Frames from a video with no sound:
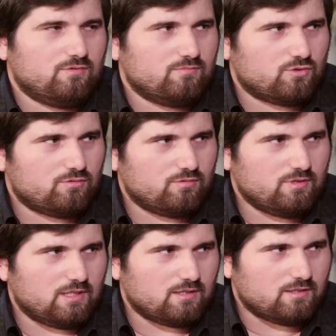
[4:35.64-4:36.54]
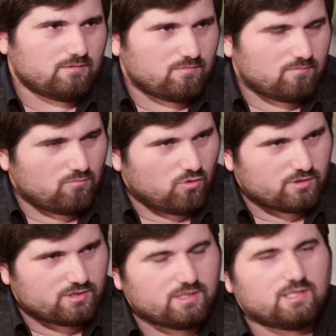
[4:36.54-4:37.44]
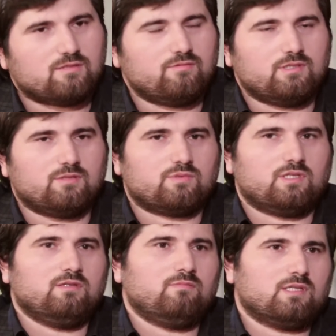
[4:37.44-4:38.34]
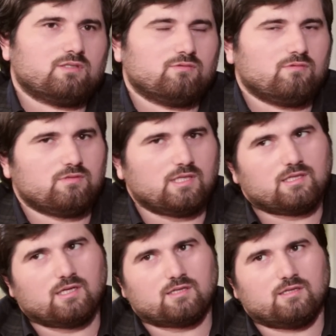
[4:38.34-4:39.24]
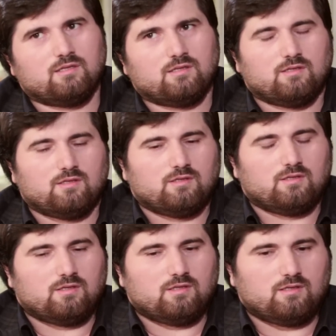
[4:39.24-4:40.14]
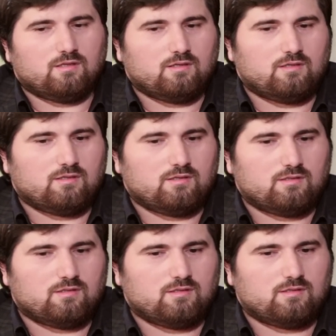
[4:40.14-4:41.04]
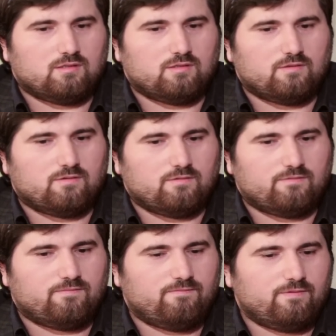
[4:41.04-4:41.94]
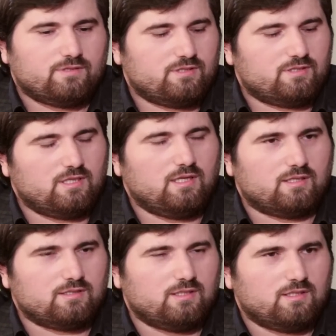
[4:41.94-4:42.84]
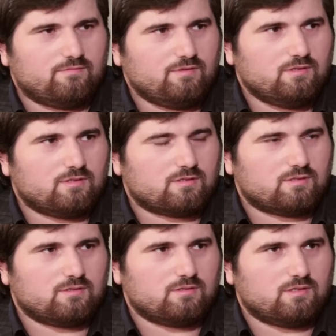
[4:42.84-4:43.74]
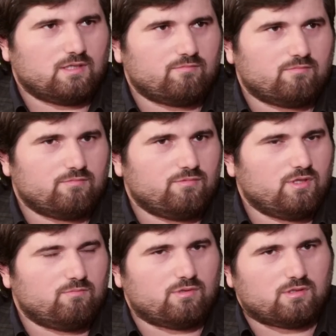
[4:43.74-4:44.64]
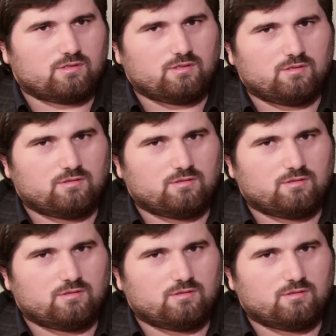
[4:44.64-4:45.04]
том, что я мог с детства этим заниматься, но так как э, в селе, где я вырос, э, там не было